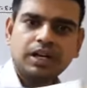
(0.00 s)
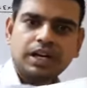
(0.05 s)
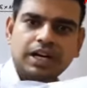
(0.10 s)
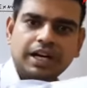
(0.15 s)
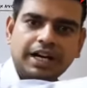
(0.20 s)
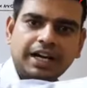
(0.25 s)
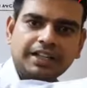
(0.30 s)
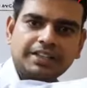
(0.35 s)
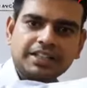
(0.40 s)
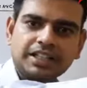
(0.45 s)

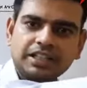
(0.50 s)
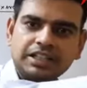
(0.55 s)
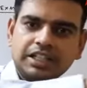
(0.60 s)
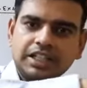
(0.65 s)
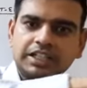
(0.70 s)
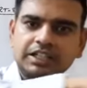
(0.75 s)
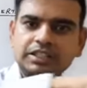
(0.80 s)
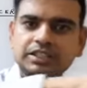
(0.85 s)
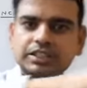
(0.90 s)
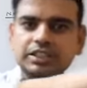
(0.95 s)
आगे चलता
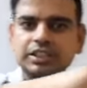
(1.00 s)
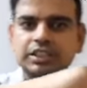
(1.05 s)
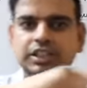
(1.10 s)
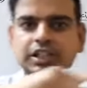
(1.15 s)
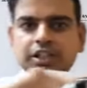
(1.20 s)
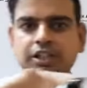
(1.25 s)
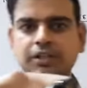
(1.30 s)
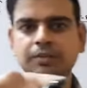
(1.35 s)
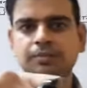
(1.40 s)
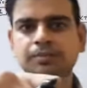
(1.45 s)
है तीन
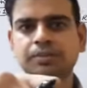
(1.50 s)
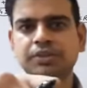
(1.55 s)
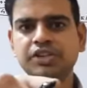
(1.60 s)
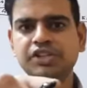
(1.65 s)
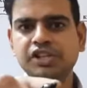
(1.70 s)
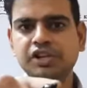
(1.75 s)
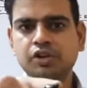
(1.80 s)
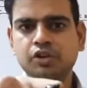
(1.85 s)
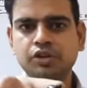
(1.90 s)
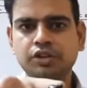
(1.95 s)
कदम
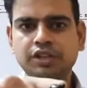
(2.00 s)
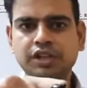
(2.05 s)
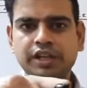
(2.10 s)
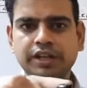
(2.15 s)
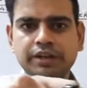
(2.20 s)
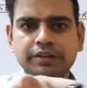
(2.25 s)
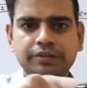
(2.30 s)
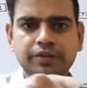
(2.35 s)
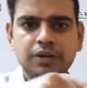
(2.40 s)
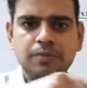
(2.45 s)
पीछे लौटता है
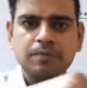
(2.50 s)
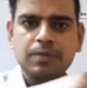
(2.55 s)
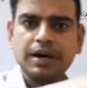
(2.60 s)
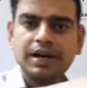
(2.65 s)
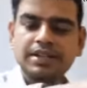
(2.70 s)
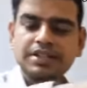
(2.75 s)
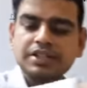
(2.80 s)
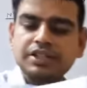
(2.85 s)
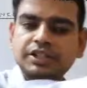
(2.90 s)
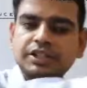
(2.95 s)
फिर
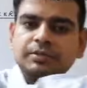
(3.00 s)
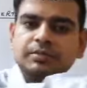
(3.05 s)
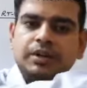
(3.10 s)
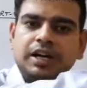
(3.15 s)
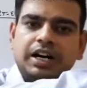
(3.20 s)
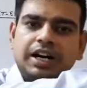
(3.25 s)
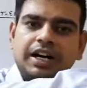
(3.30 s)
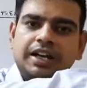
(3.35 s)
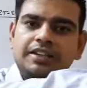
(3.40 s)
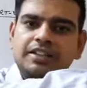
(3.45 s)
पांच कदम
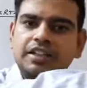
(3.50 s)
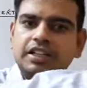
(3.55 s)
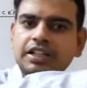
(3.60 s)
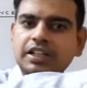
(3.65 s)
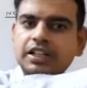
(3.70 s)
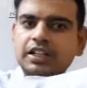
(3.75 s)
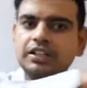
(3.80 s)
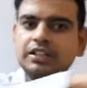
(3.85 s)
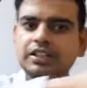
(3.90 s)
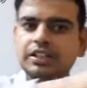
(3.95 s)
आगे चलेगा